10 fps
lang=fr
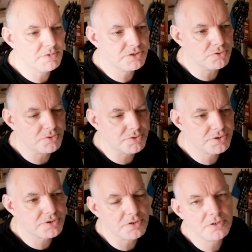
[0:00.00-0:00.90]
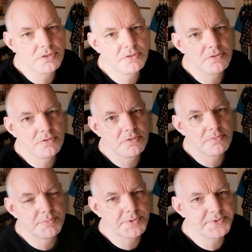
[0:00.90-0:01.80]
matos
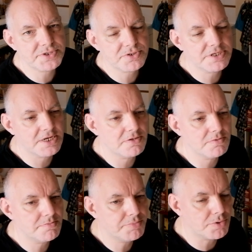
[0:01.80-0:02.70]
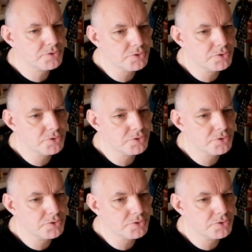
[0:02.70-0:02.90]
professionnel pour